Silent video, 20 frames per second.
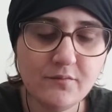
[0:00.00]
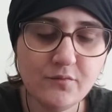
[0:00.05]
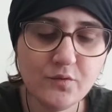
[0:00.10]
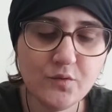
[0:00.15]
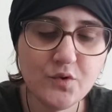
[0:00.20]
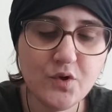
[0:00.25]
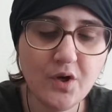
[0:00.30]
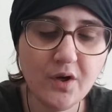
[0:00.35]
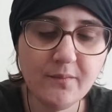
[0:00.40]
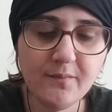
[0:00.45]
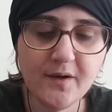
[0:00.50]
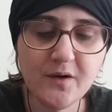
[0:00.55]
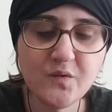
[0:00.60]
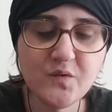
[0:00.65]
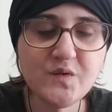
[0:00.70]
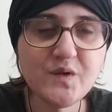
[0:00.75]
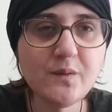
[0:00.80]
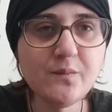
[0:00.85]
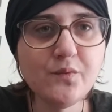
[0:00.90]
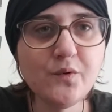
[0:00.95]
mon cœur il
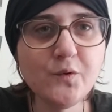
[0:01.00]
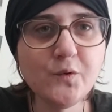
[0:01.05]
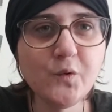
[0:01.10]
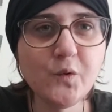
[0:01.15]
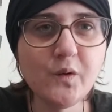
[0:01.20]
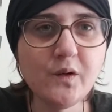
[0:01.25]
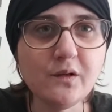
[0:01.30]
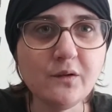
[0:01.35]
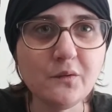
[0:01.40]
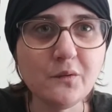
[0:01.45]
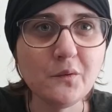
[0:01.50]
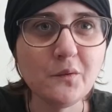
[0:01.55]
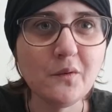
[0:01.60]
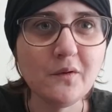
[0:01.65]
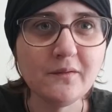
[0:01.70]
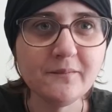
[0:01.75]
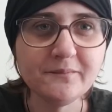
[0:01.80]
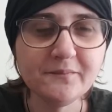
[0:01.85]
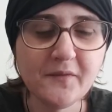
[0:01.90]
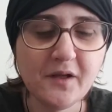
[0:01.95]
balance un peu entre les deux
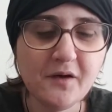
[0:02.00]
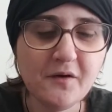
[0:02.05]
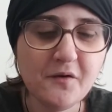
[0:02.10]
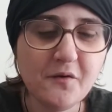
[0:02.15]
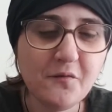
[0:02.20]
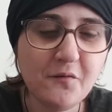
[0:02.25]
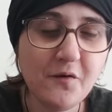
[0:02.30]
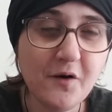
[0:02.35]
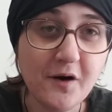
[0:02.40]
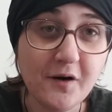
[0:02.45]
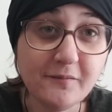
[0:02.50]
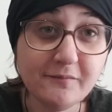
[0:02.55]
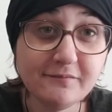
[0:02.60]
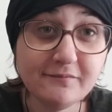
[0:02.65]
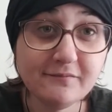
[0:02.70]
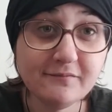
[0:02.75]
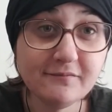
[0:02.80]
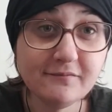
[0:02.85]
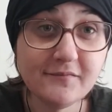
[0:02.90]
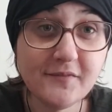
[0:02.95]
quoi.
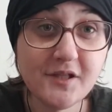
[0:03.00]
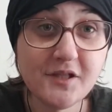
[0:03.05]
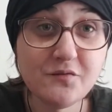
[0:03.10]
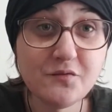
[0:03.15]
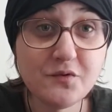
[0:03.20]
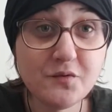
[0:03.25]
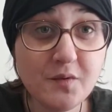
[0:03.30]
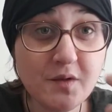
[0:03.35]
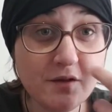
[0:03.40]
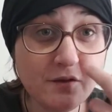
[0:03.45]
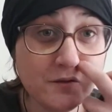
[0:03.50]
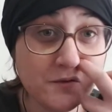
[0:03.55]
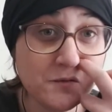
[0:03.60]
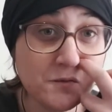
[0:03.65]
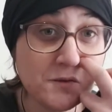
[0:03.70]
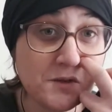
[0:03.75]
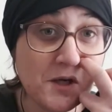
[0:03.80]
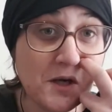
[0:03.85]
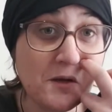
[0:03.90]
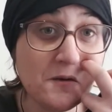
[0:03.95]
Voilà, bah je vous souhaite en
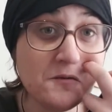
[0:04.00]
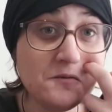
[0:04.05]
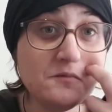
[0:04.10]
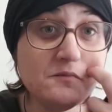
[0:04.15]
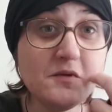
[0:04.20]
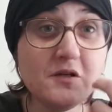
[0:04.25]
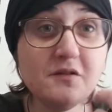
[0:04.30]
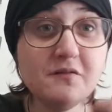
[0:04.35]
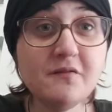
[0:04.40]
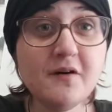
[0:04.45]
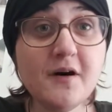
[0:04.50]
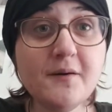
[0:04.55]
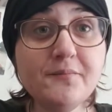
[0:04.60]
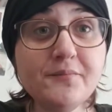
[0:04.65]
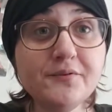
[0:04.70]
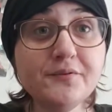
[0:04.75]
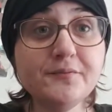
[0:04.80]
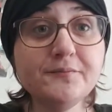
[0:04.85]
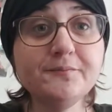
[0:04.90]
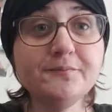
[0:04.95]
tout cas une bonne
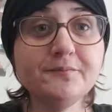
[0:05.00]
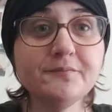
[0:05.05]
vape.